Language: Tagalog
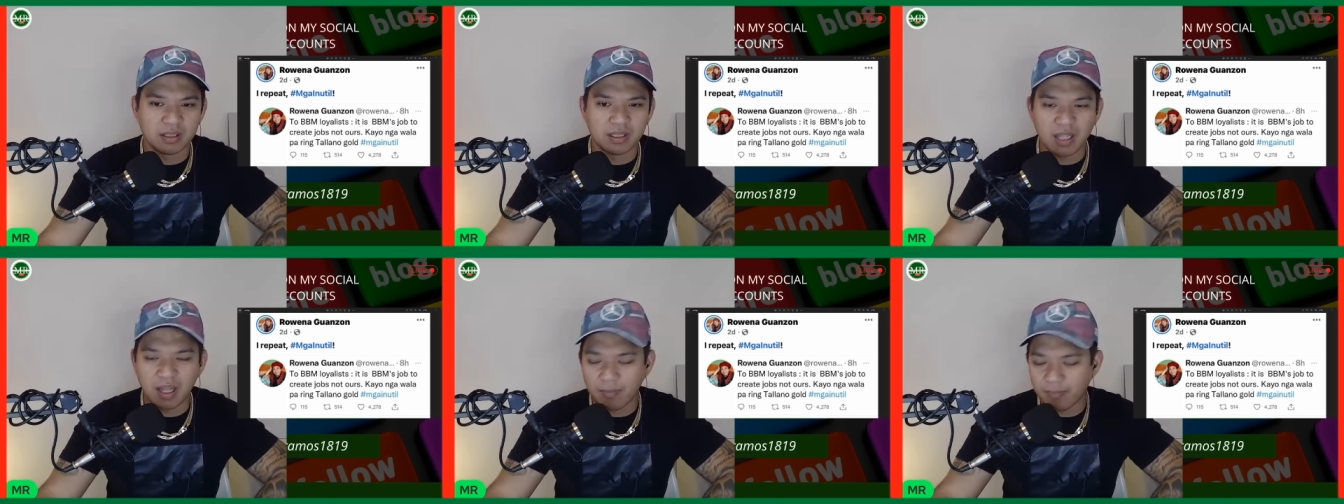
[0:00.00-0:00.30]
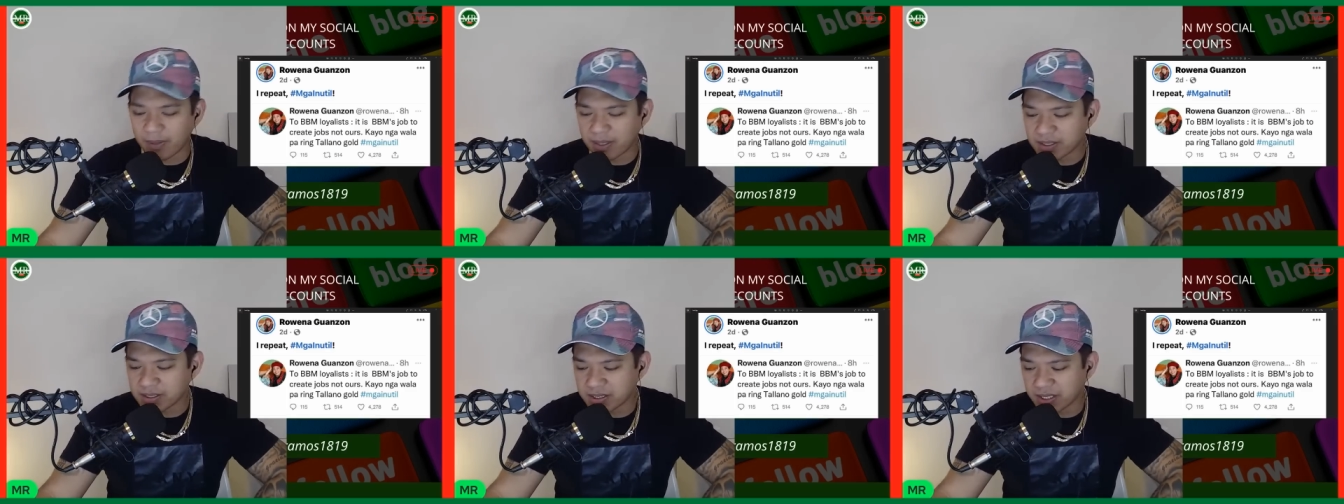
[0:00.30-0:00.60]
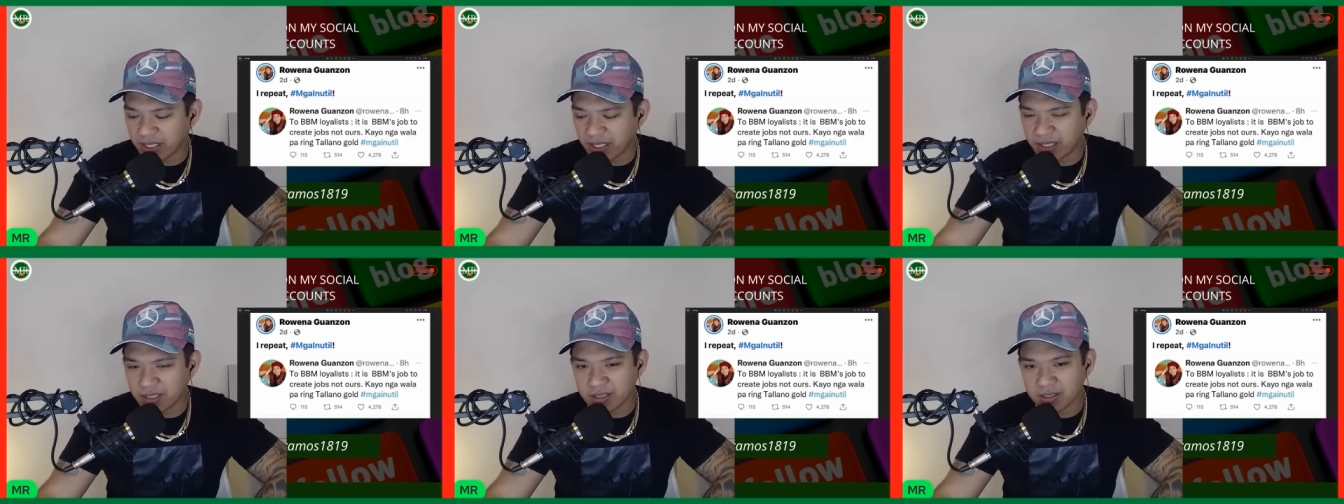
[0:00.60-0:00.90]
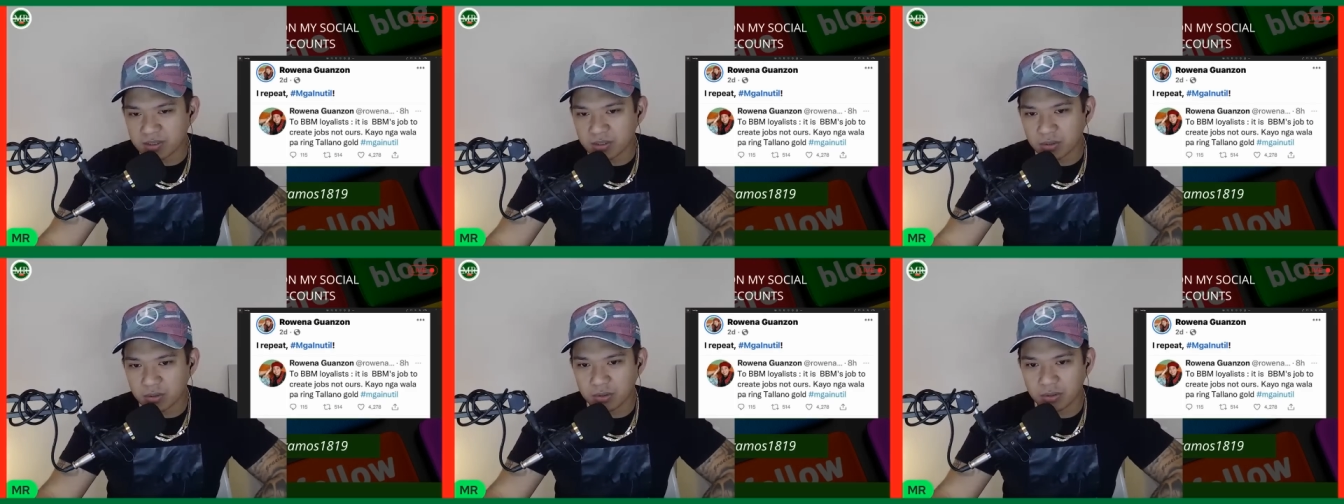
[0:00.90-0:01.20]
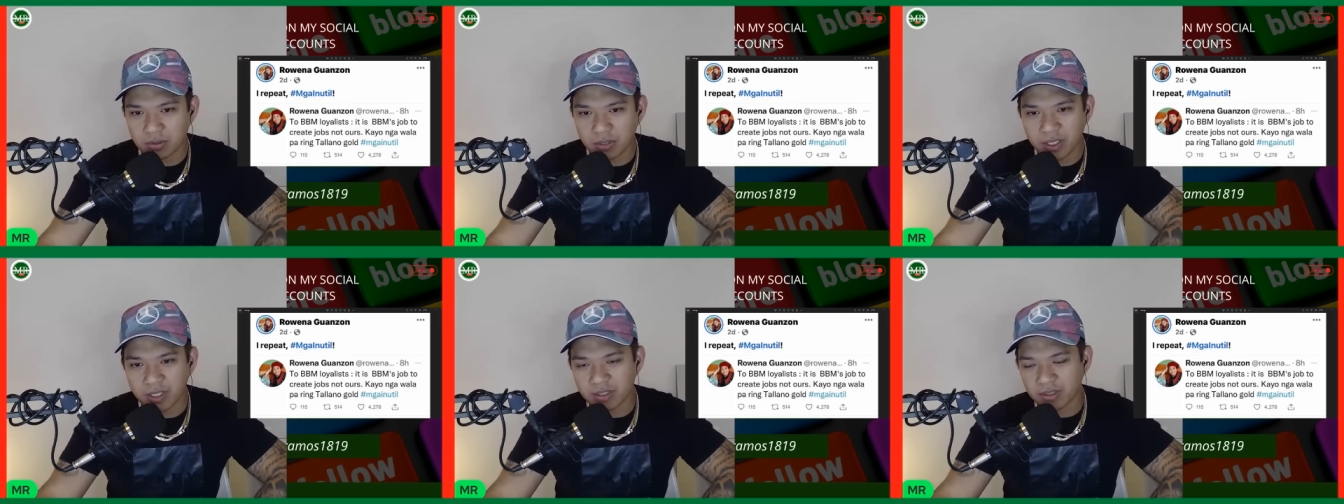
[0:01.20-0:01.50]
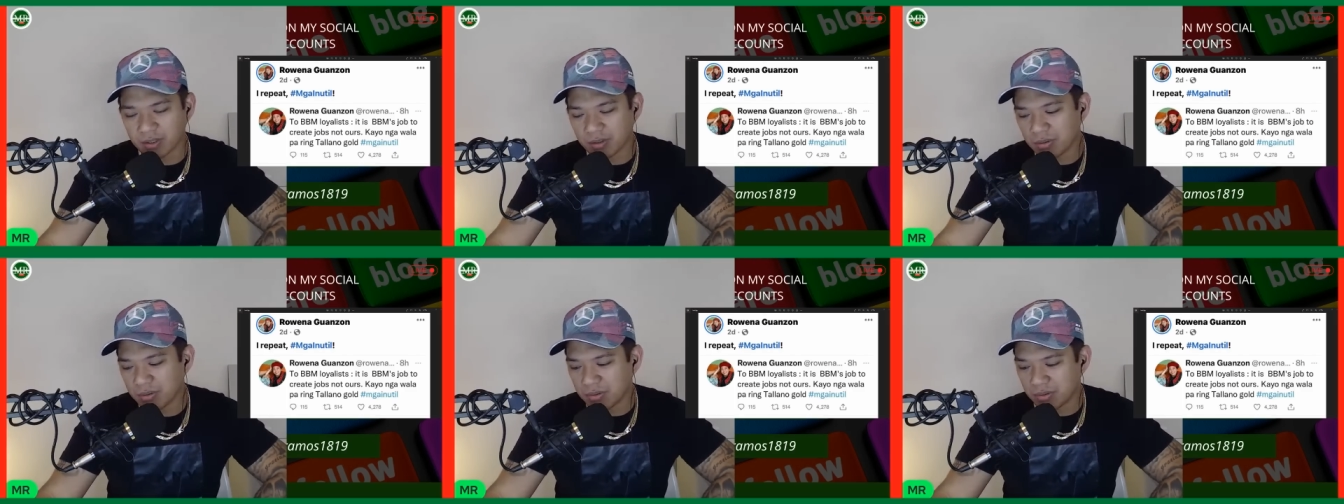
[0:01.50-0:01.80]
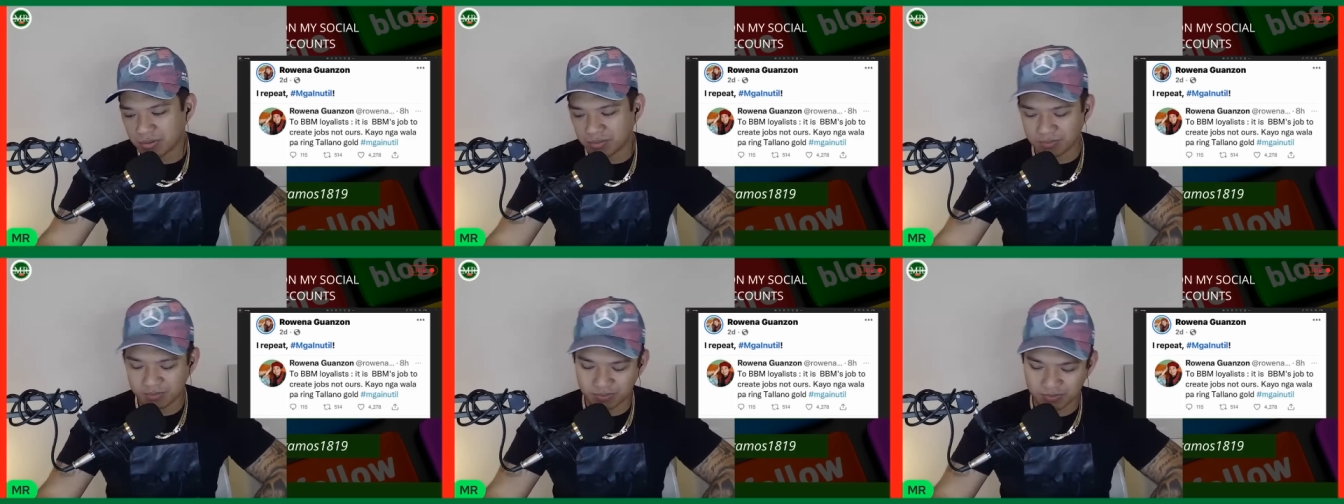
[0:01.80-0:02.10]
Napansin, so ay nako.
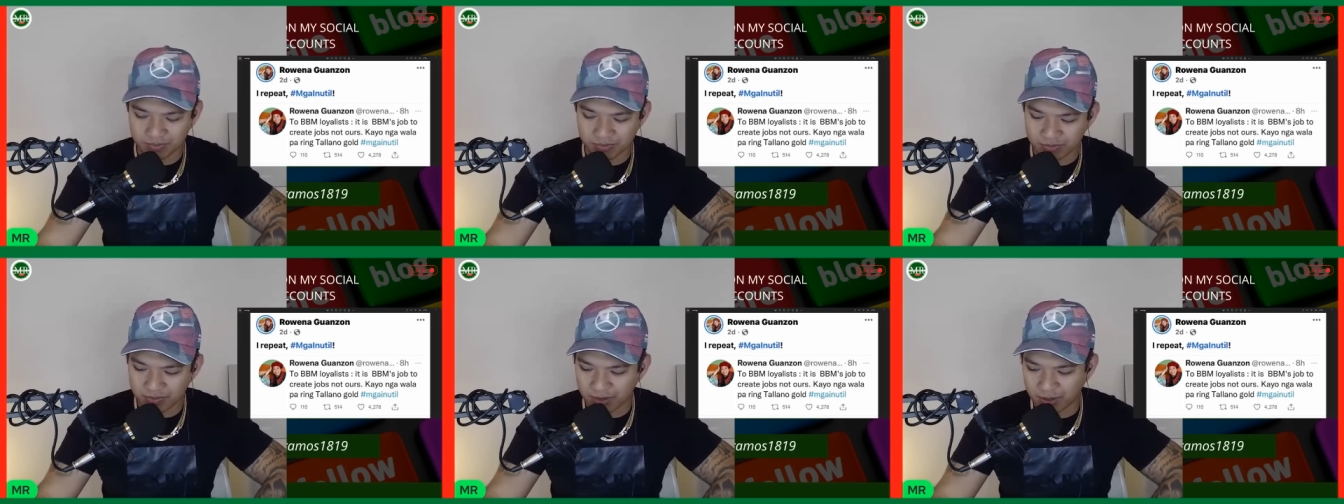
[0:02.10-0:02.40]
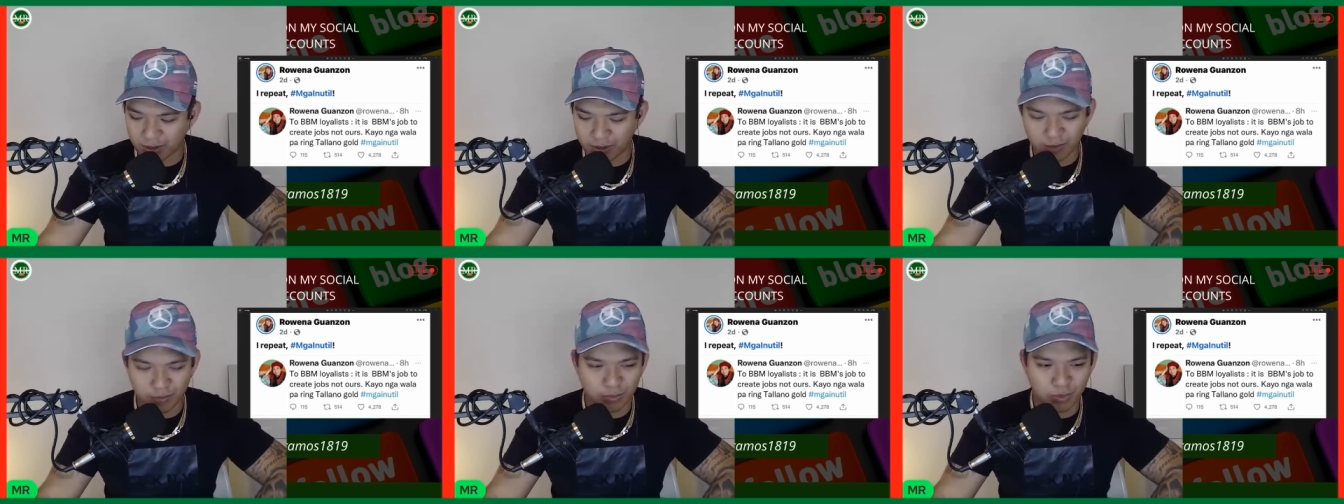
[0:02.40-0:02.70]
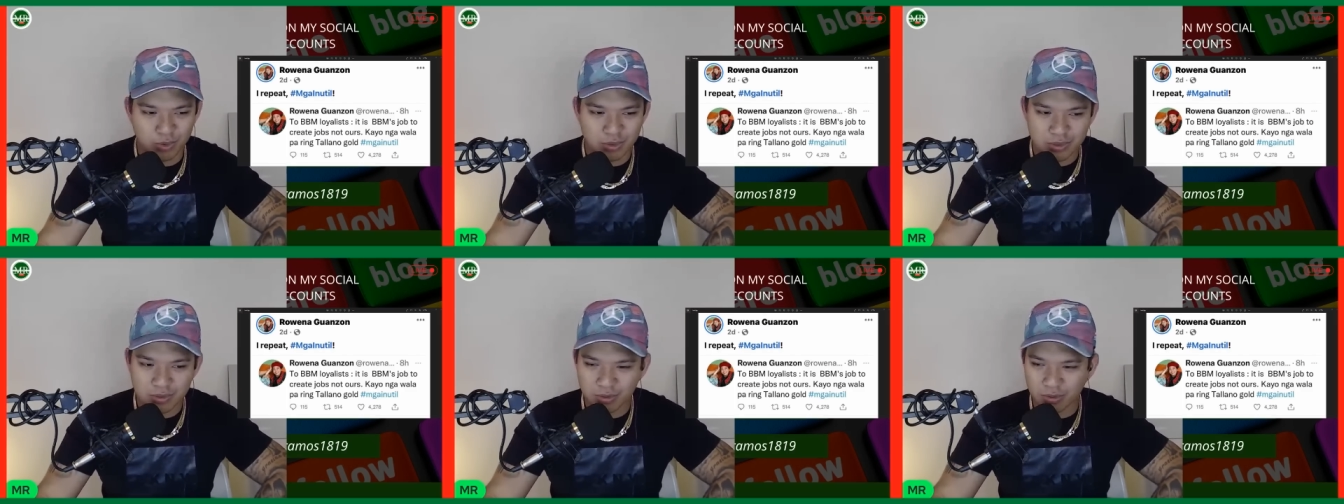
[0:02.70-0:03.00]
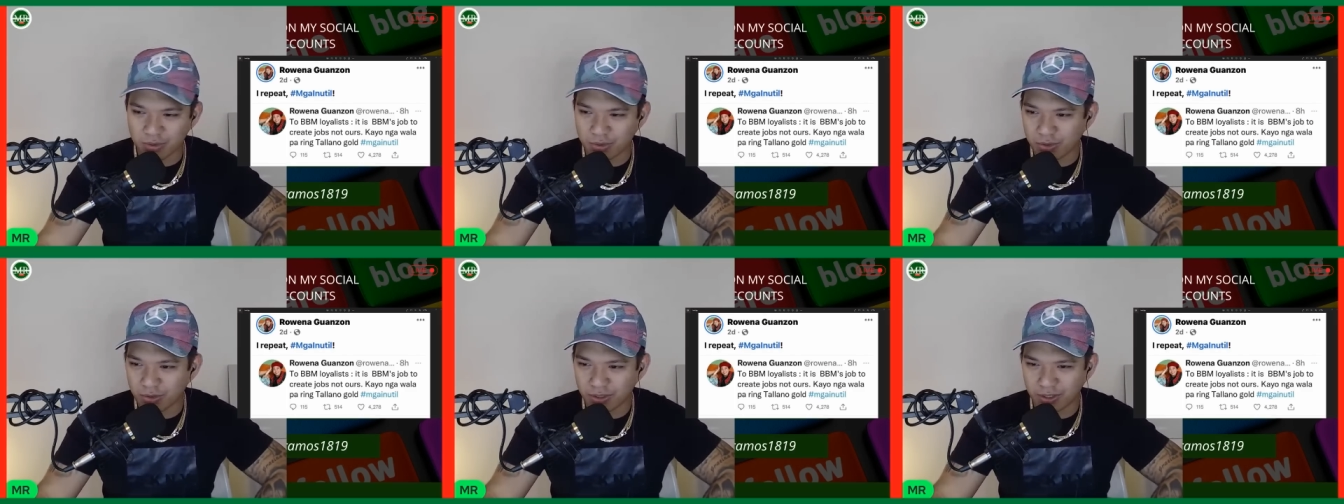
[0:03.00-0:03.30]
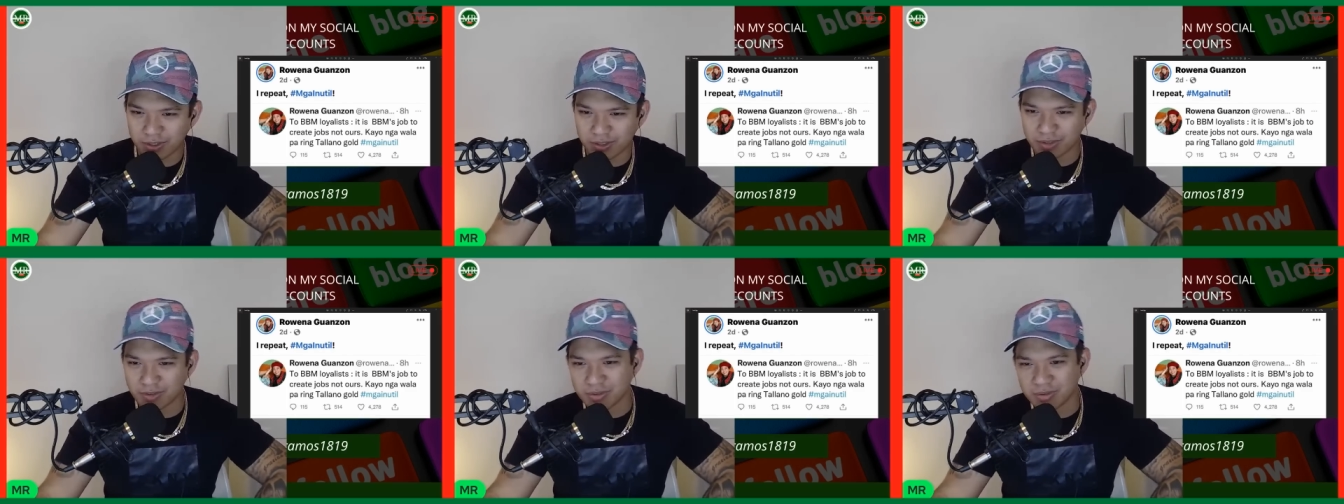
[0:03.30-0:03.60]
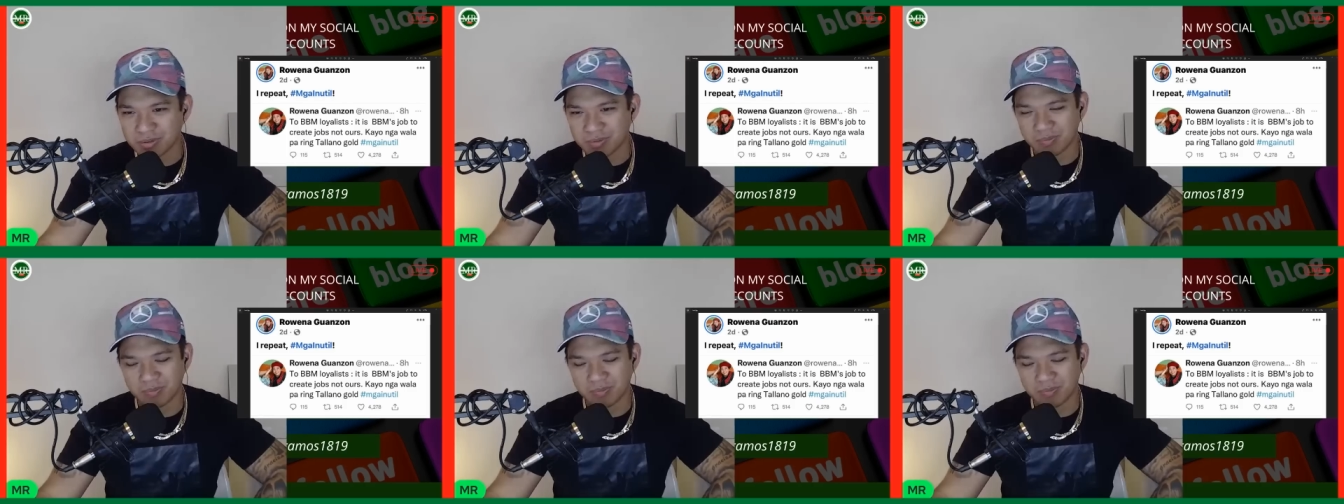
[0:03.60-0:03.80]
Um, gusto ko yung ganito.